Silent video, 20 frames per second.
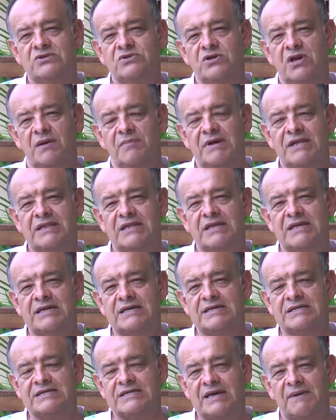solamente
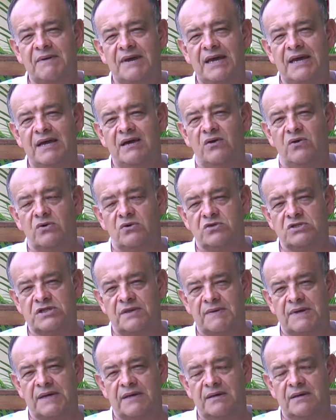se ve o no
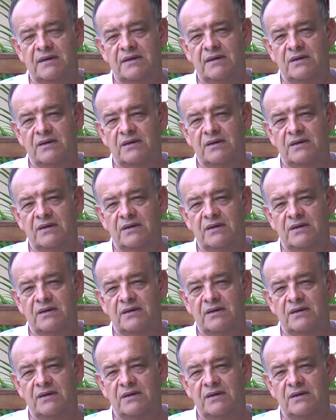se ve.